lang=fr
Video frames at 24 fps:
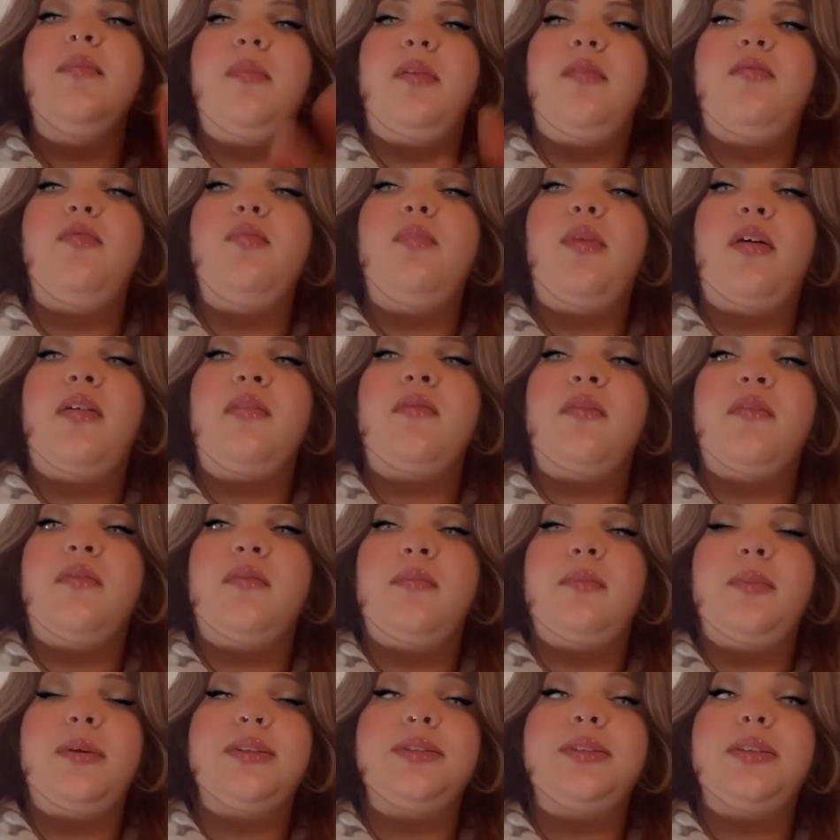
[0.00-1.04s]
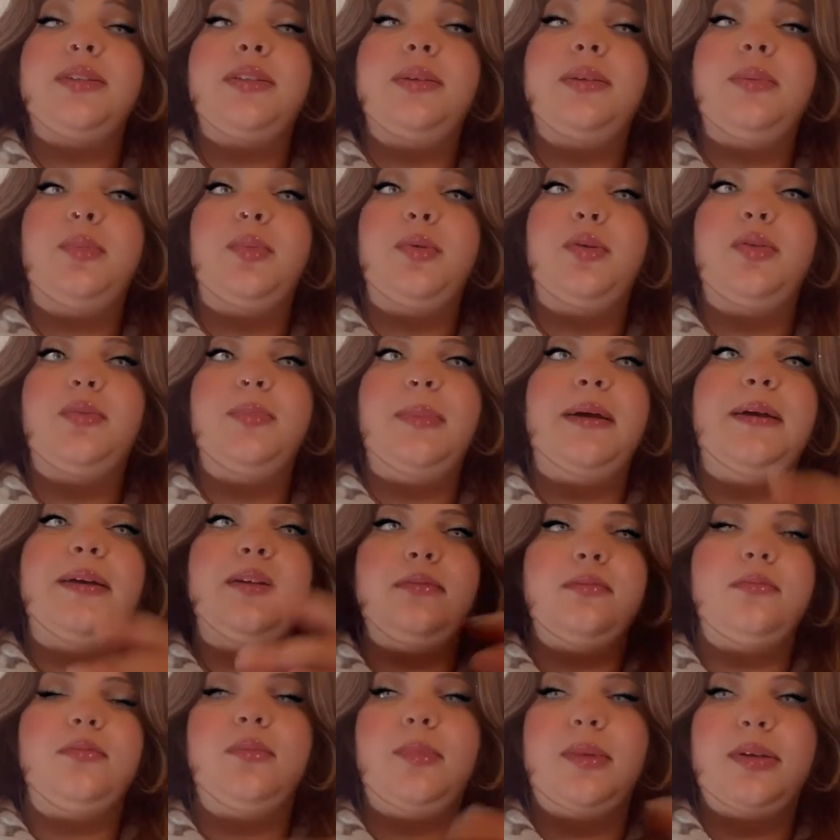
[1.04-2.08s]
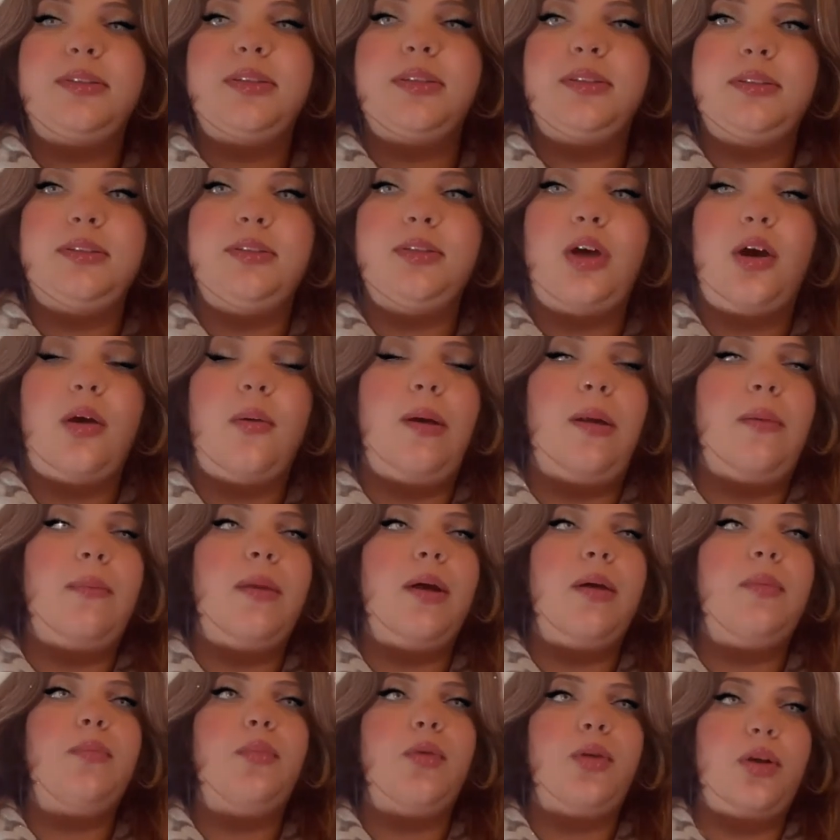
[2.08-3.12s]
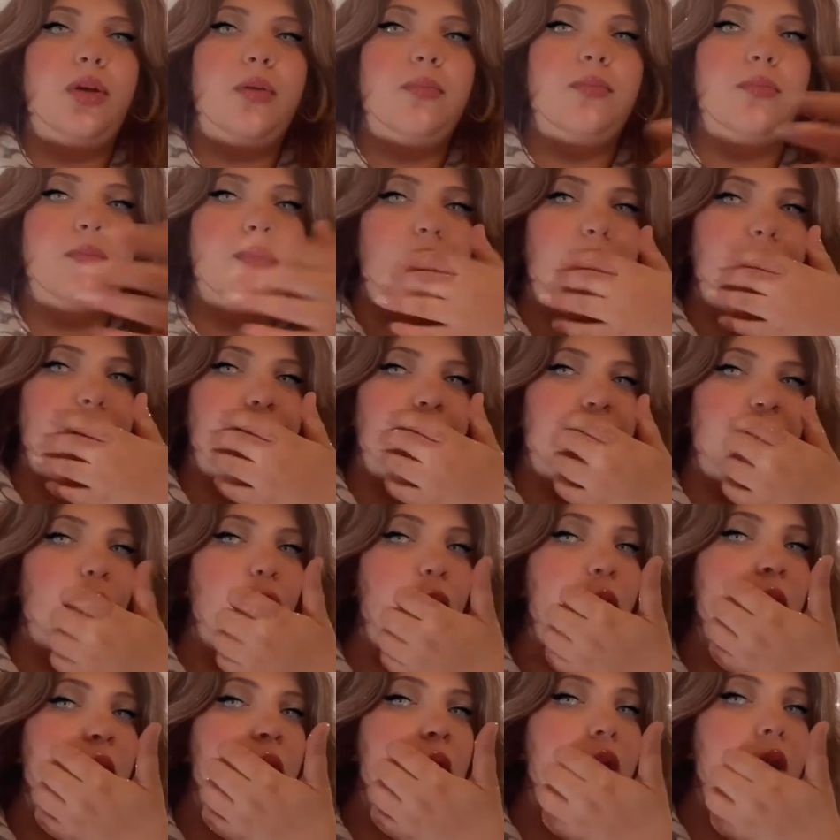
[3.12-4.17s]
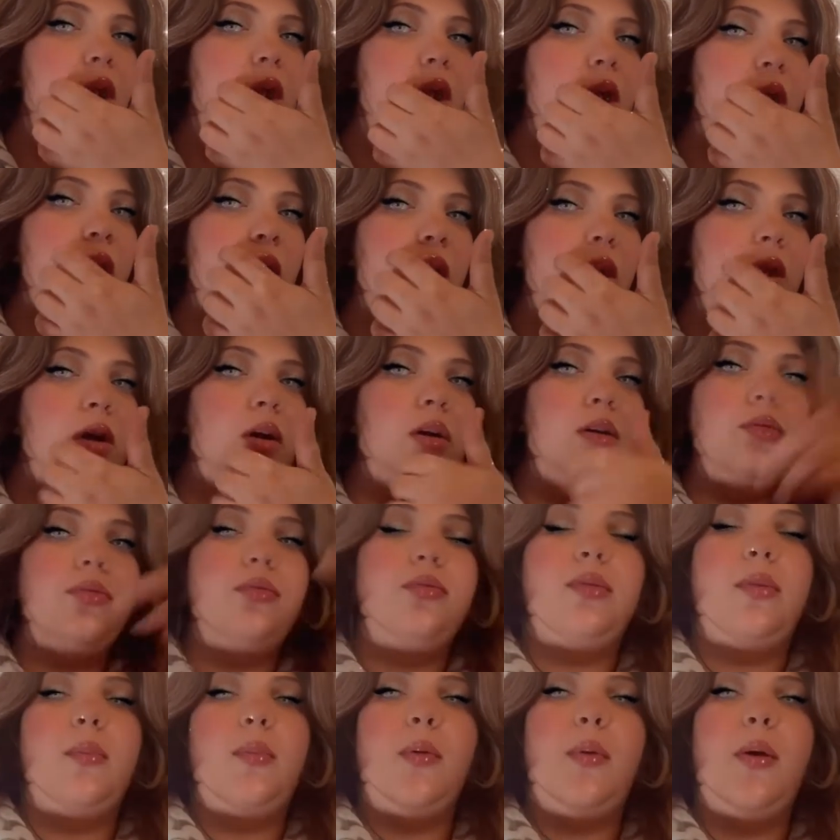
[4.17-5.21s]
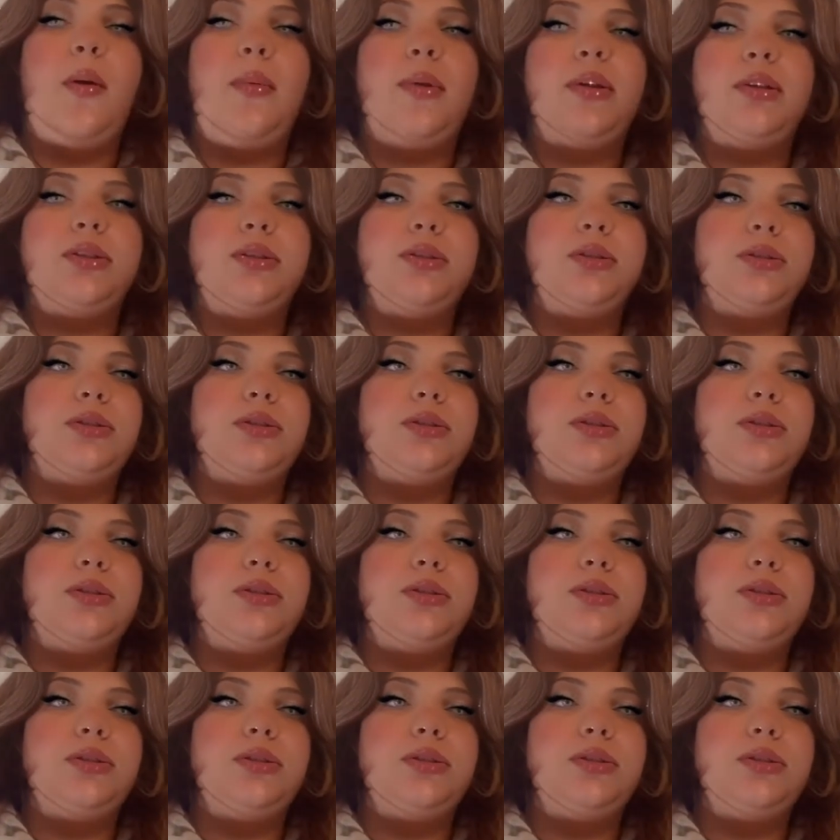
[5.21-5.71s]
Mais vous, vous m'entendez pas, ben, vous m'entendez normalement, pas comme dans le micro. Euh, tout simplement parce que